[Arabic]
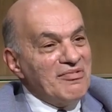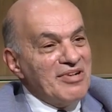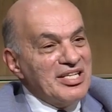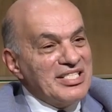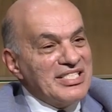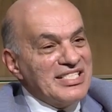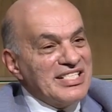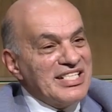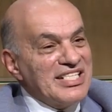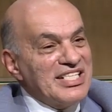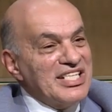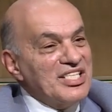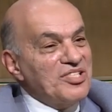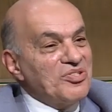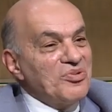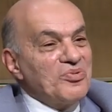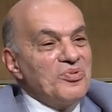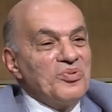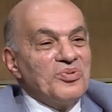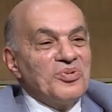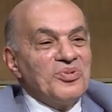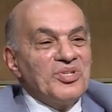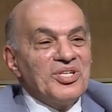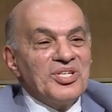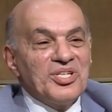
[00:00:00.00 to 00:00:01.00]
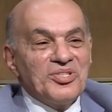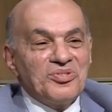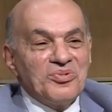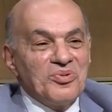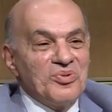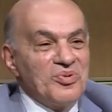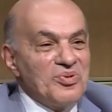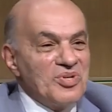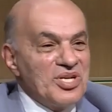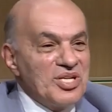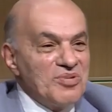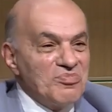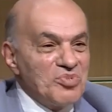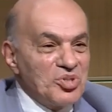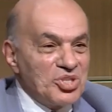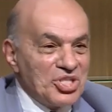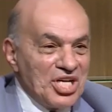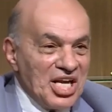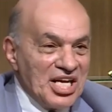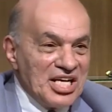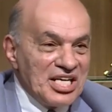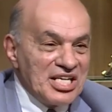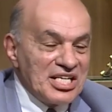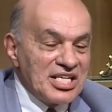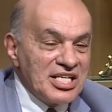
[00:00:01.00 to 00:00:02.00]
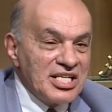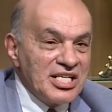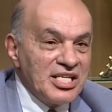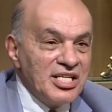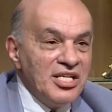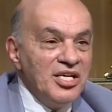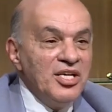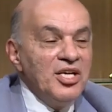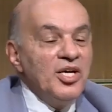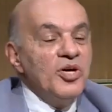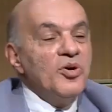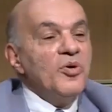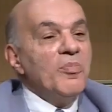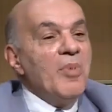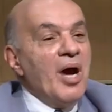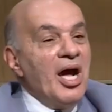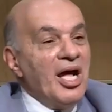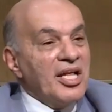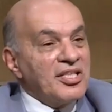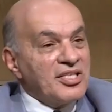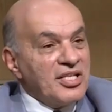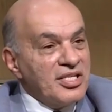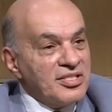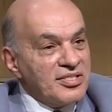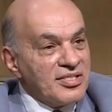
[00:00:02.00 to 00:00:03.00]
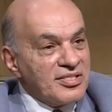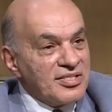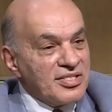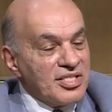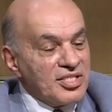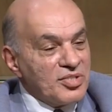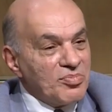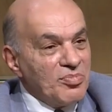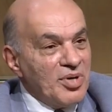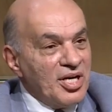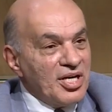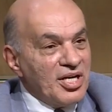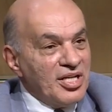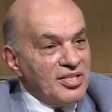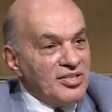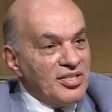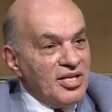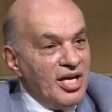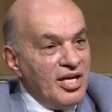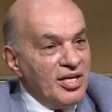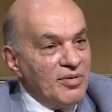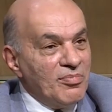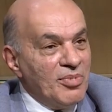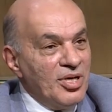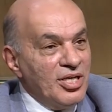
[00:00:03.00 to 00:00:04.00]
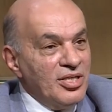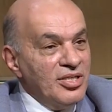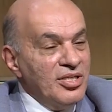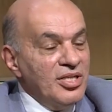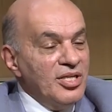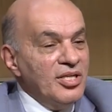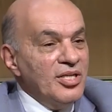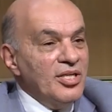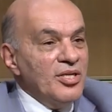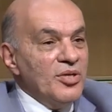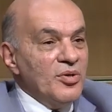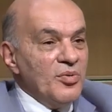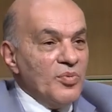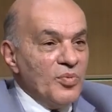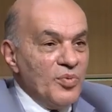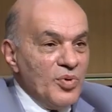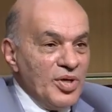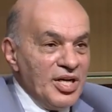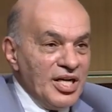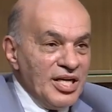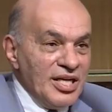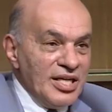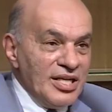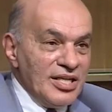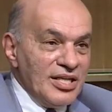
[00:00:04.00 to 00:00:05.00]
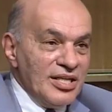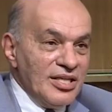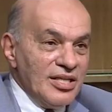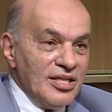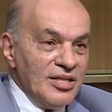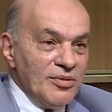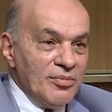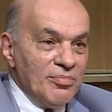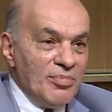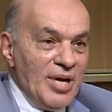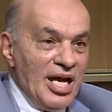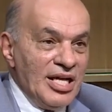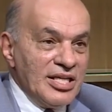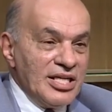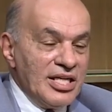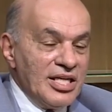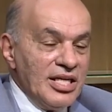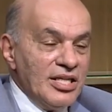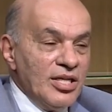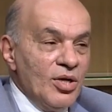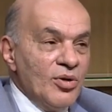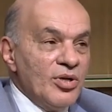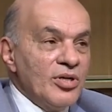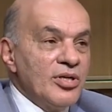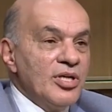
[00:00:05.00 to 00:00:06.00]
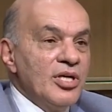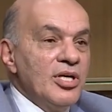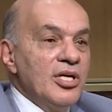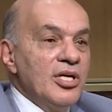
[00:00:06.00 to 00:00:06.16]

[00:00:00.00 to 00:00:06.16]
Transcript: خمس سنين تقولوا تقولوا آه. لي متشكرين وحطيت استثمارات ضخمه وبعد كده